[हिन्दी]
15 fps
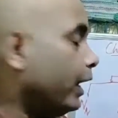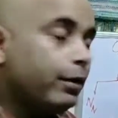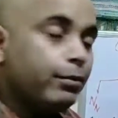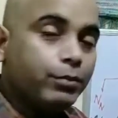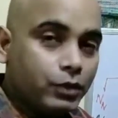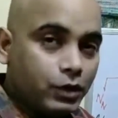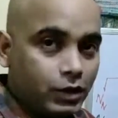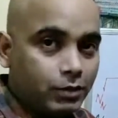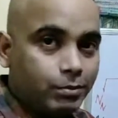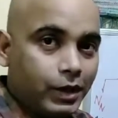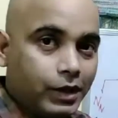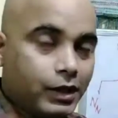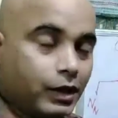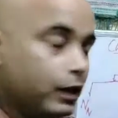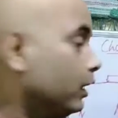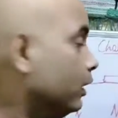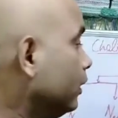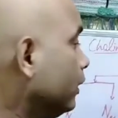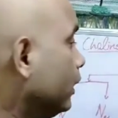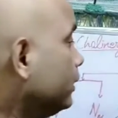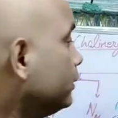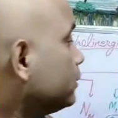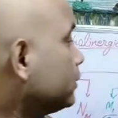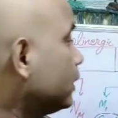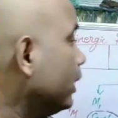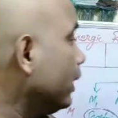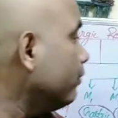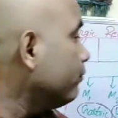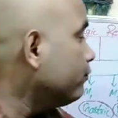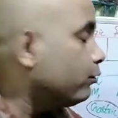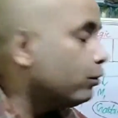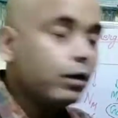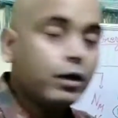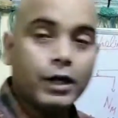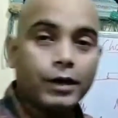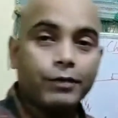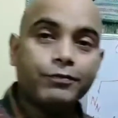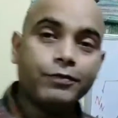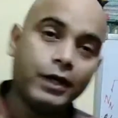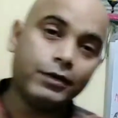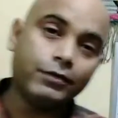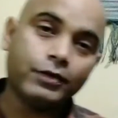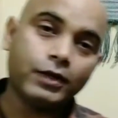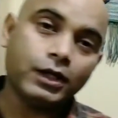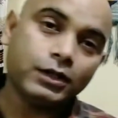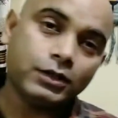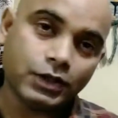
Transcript: M3 पाए जाएंगे इसके एम फोर और एम फाइव के